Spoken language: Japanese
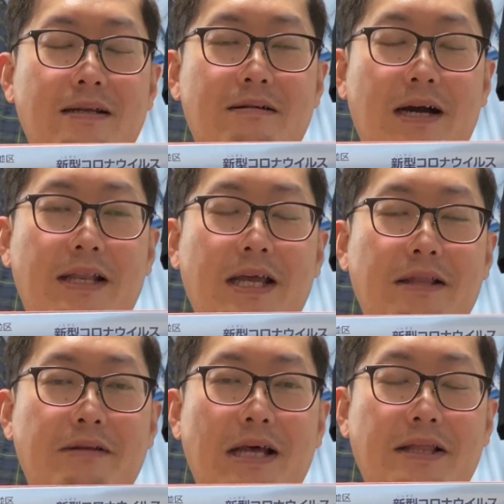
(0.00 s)
わかんないけ
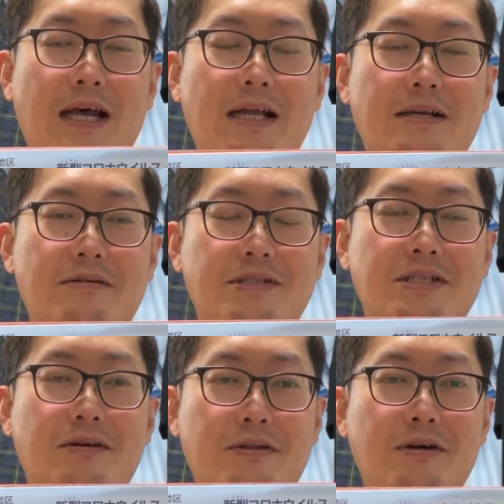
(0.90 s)
どなんだお仕
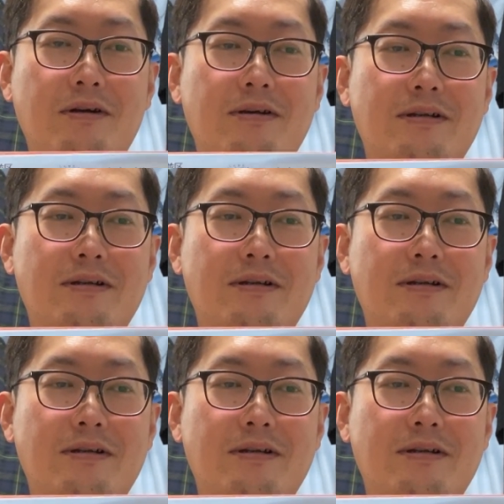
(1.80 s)
事